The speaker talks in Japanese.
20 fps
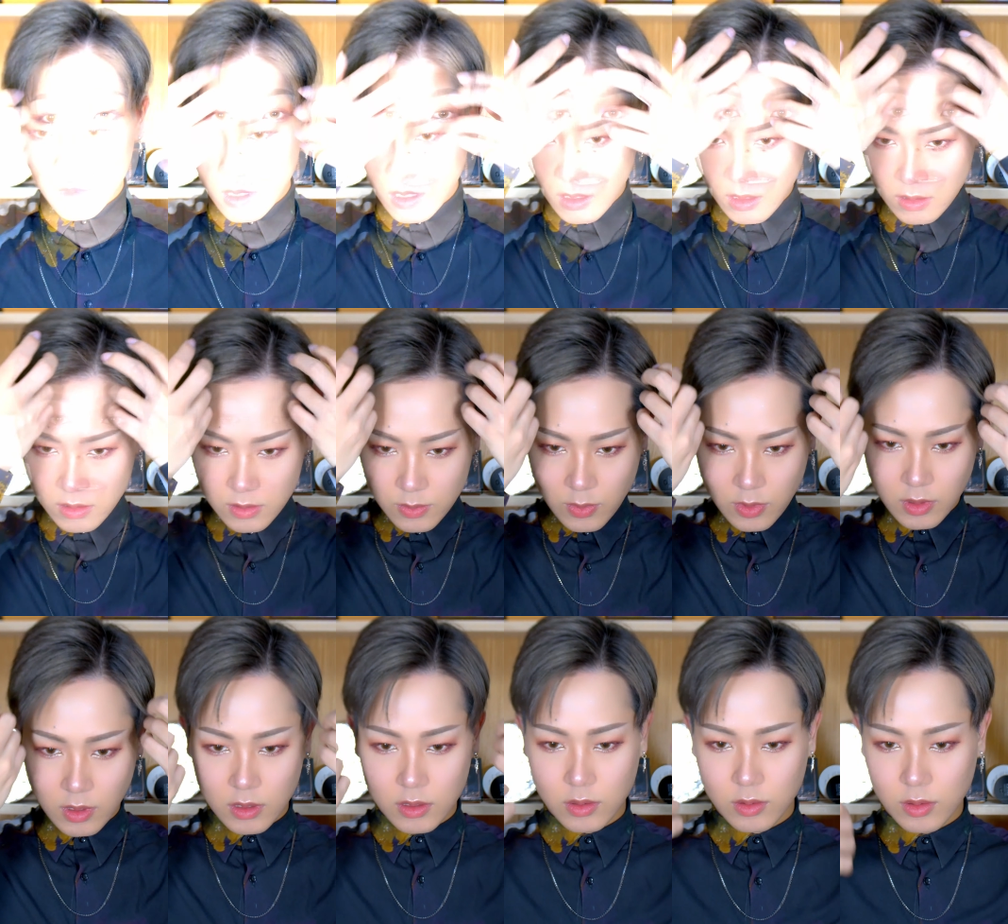なんかいつ
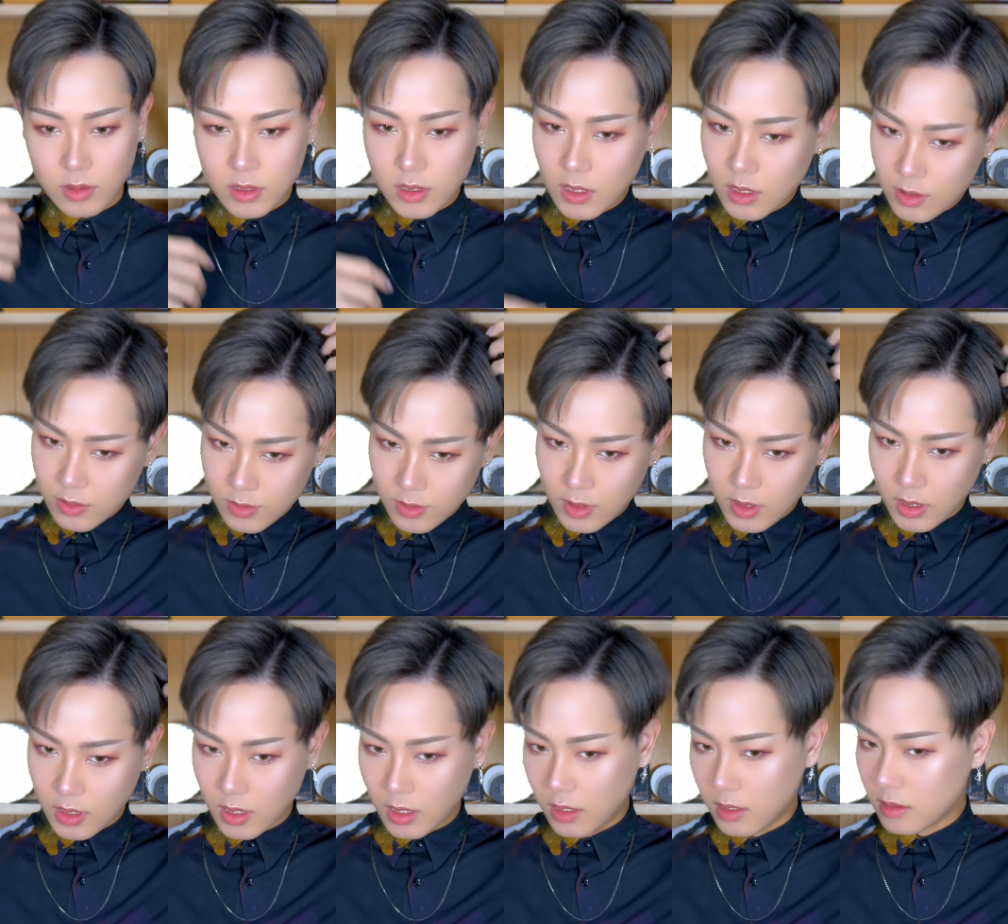もとはちょっと違う雰
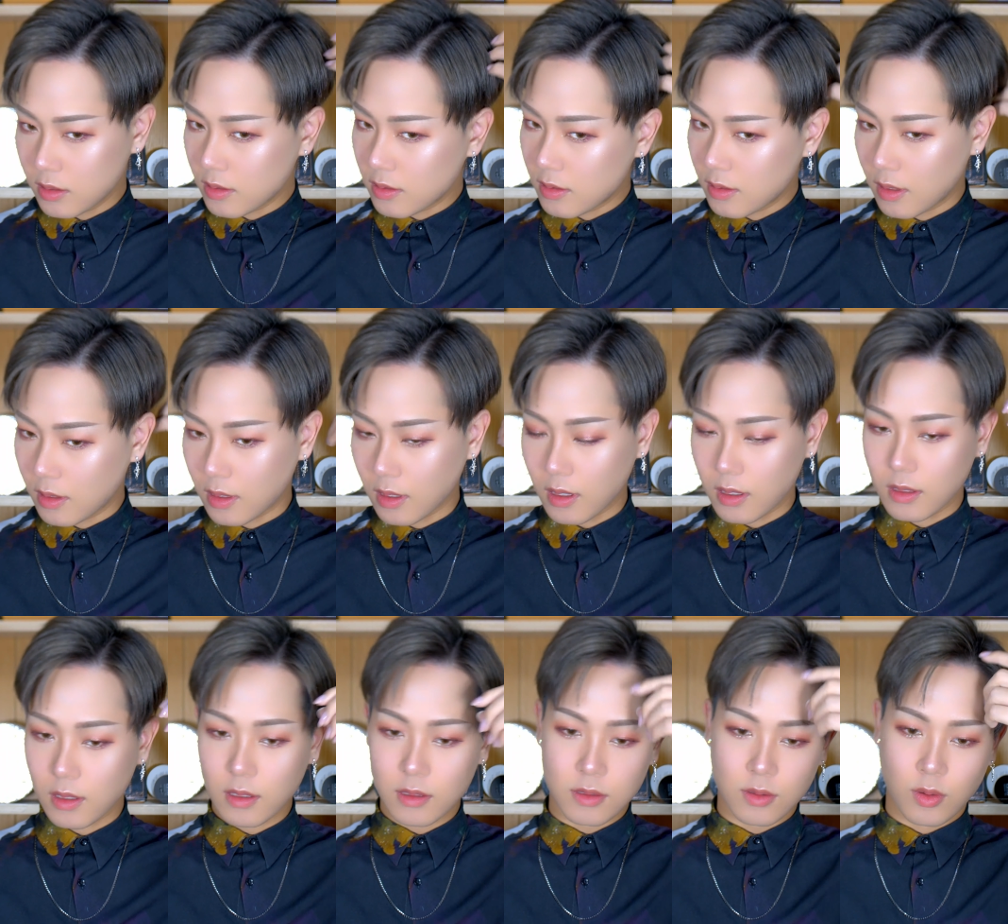囲気に作れた
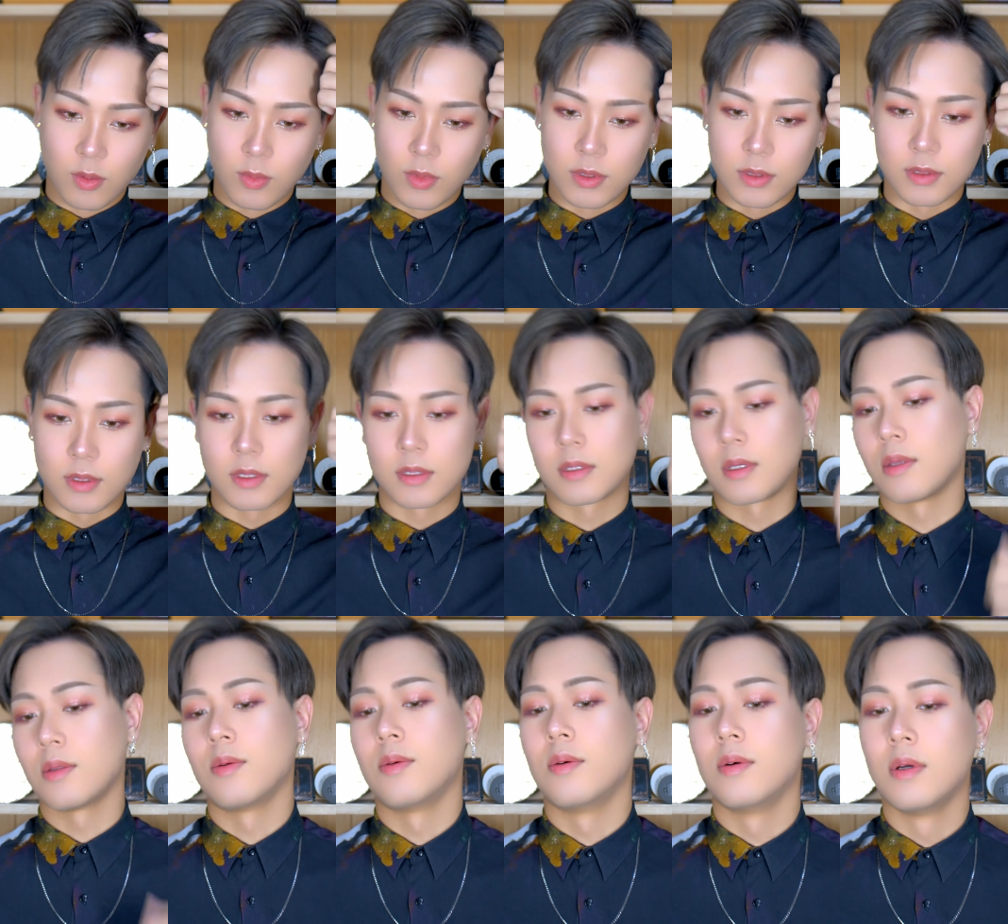かなと思うんです
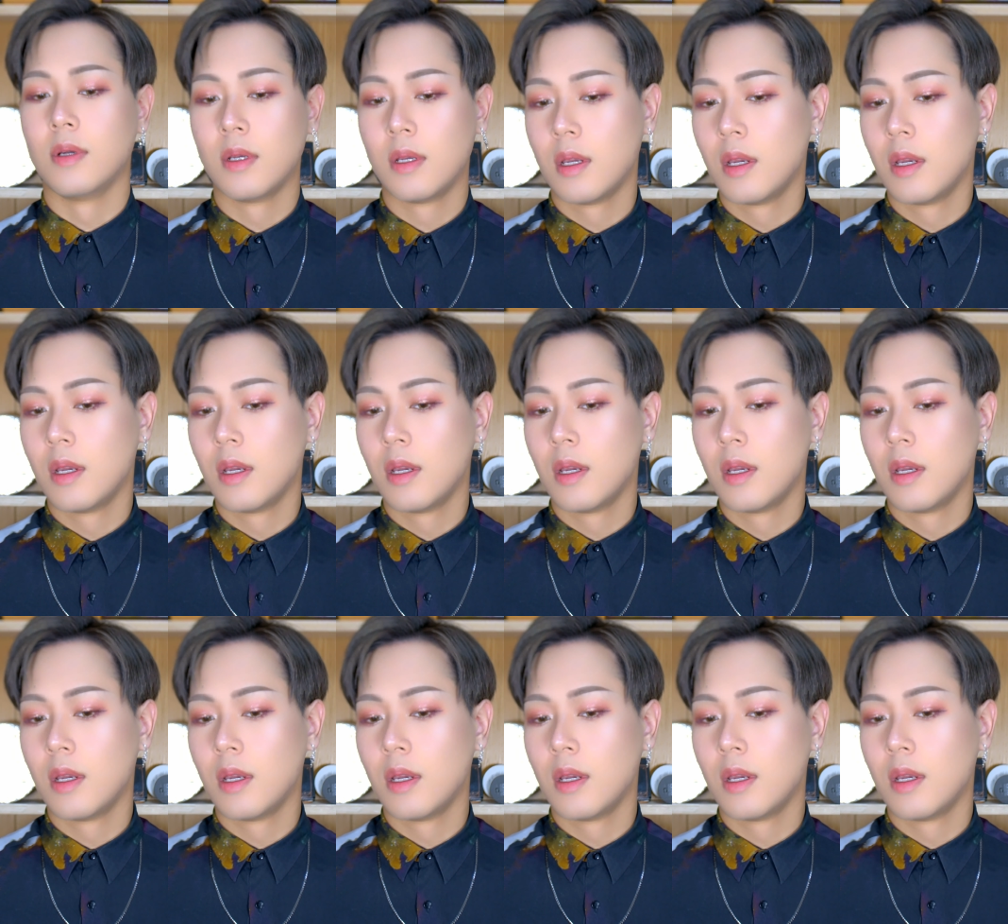けど、